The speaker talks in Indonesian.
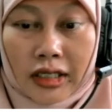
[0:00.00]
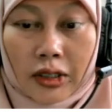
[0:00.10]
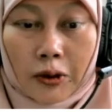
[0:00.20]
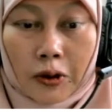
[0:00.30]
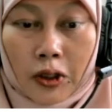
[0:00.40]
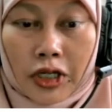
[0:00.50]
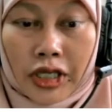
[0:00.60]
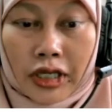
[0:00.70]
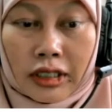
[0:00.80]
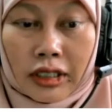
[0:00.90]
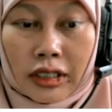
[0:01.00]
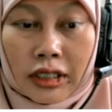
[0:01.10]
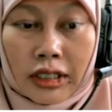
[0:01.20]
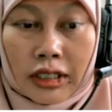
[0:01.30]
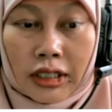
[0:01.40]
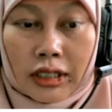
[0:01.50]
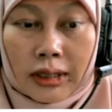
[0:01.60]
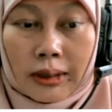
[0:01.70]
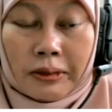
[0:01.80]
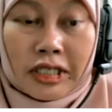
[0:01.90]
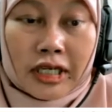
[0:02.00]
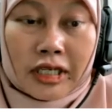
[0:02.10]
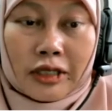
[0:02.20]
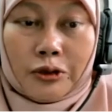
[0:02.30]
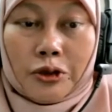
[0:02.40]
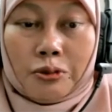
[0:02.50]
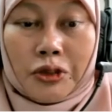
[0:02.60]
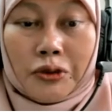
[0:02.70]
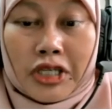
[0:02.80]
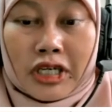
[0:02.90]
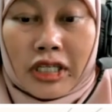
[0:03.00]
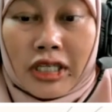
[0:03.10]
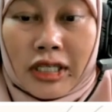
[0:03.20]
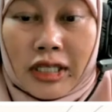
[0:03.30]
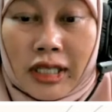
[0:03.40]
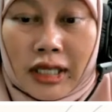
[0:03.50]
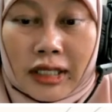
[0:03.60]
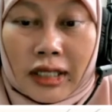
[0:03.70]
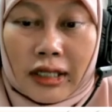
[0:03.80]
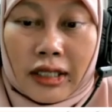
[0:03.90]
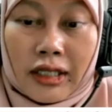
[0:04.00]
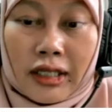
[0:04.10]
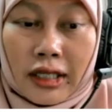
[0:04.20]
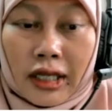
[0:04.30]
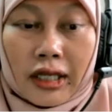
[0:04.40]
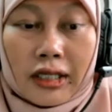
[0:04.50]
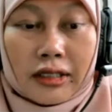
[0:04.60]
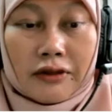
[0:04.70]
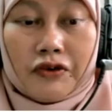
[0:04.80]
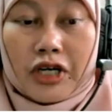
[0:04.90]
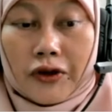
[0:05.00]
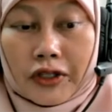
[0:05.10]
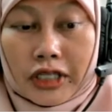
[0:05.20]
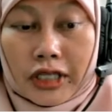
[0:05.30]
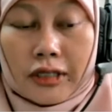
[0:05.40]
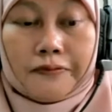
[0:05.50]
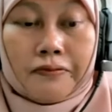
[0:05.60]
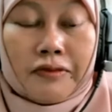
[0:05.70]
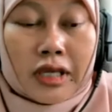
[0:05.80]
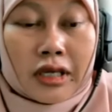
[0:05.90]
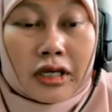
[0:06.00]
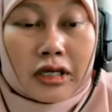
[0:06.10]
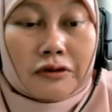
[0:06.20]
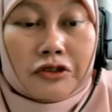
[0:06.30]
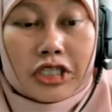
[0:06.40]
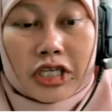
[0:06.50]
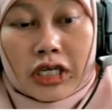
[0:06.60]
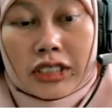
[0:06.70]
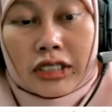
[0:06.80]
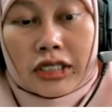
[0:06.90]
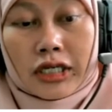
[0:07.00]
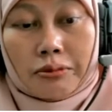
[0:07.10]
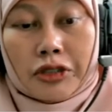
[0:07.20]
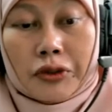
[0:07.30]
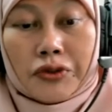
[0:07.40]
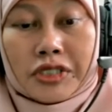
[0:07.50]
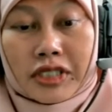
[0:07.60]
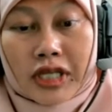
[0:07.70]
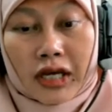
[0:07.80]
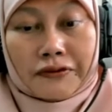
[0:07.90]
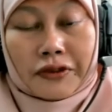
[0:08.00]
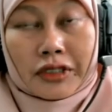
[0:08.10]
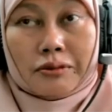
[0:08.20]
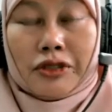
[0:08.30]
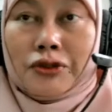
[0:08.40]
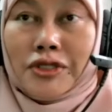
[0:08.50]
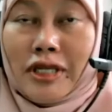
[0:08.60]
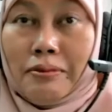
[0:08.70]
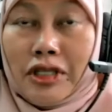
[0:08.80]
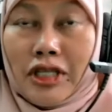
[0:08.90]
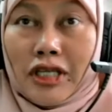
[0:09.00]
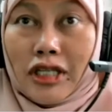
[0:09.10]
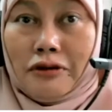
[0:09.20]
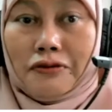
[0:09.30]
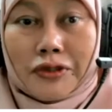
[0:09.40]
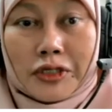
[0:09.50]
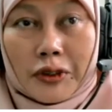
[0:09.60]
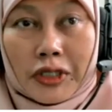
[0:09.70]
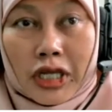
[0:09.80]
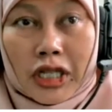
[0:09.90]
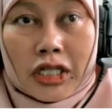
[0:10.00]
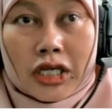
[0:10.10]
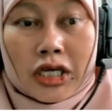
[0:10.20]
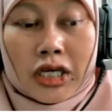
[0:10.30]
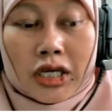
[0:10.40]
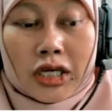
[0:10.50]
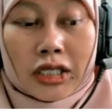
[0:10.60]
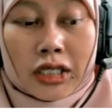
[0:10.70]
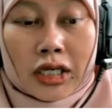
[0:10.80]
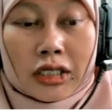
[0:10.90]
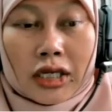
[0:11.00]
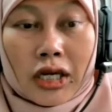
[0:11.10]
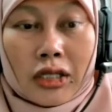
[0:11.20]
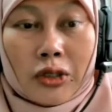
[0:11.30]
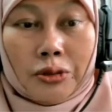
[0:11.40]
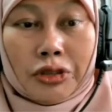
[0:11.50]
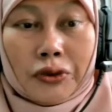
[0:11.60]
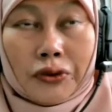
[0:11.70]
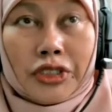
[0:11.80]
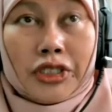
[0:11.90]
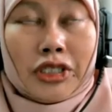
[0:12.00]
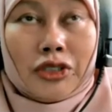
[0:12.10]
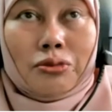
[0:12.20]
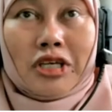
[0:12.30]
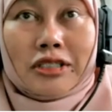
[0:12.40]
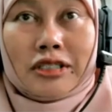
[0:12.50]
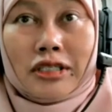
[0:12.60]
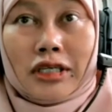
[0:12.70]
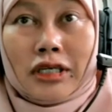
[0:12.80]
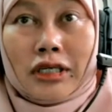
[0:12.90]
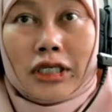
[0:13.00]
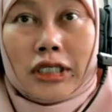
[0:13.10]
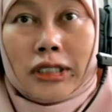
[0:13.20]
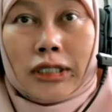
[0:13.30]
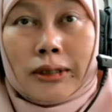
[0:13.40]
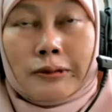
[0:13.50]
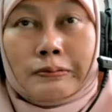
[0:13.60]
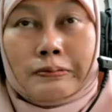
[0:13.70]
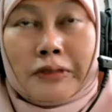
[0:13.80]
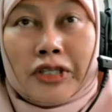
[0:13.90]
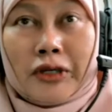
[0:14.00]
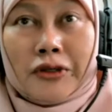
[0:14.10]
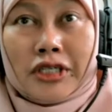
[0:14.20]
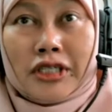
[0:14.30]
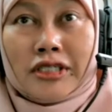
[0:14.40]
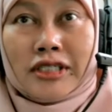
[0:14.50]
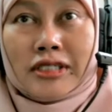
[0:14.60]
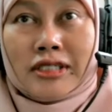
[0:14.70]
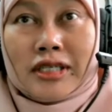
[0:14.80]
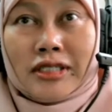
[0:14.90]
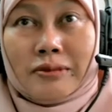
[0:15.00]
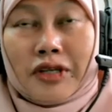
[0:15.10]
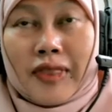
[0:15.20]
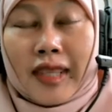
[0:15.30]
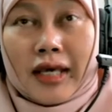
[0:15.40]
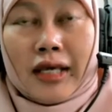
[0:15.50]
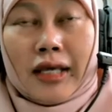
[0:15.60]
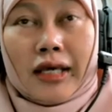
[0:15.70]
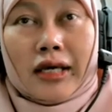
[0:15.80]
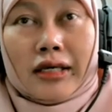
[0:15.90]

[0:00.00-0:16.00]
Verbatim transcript: Tokoh yang uh, menyarankan untuk menggunakan ini antara lain adalah Henry Pyle ya. Kemudian bentuk staff, bentuk staff ini adalah fungsional Nah, kalau bentuk lini itu biasanya uh, pada organisasi yang sifatnya